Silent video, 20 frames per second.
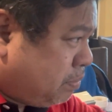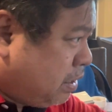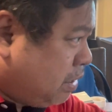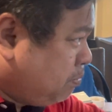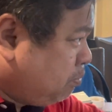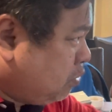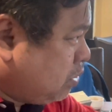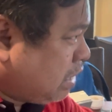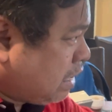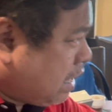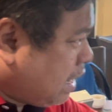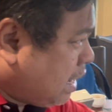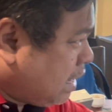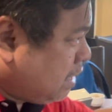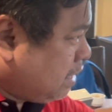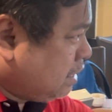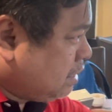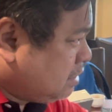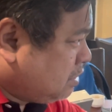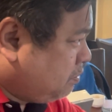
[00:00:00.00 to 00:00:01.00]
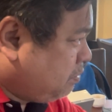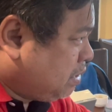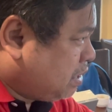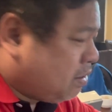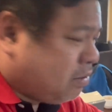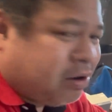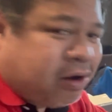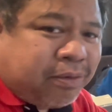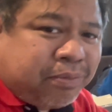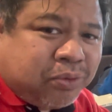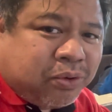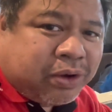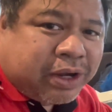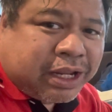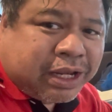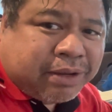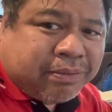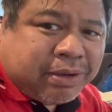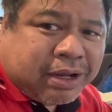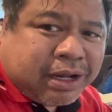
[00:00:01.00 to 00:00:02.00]
ิ่มมูลค่าในชีวิตกับครอบครัวยังไง
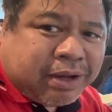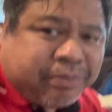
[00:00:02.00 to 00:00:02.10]
ได้บ้างครั